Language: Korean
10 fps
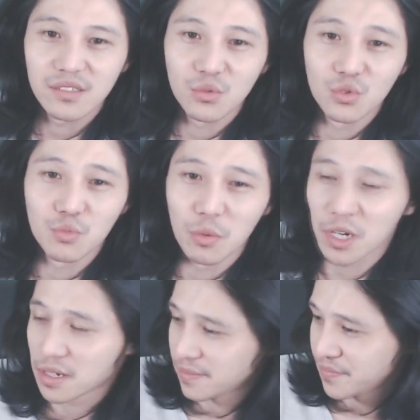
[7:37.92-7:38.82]
돈 좀
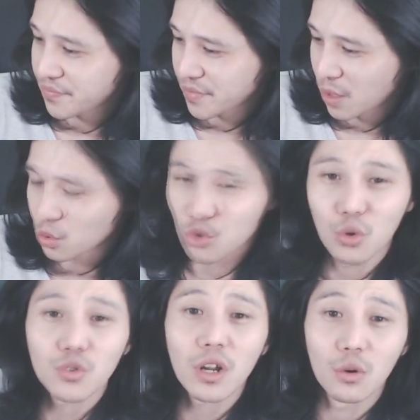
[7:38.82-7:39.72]
줘봐. 어, 돈좀
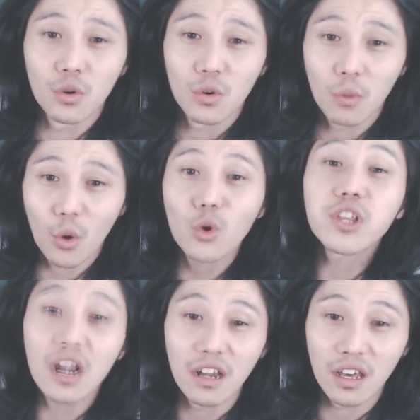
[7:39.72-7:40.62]
꿔달라고.
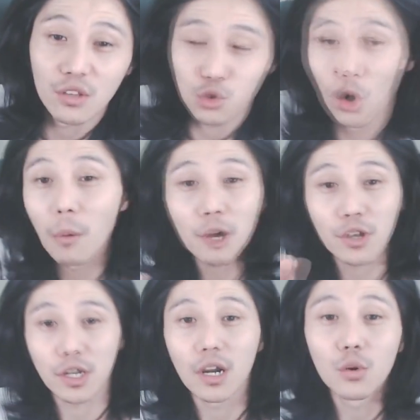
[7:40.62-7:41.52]
꿔달래. 줘봐도
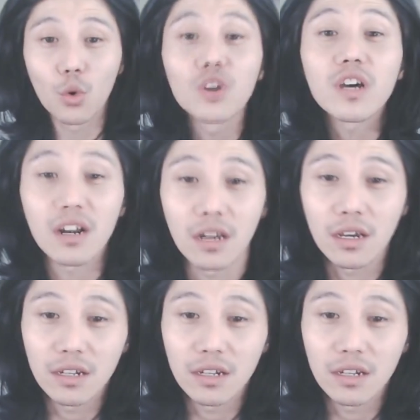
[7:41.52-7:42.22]
아니야. 꿔달래.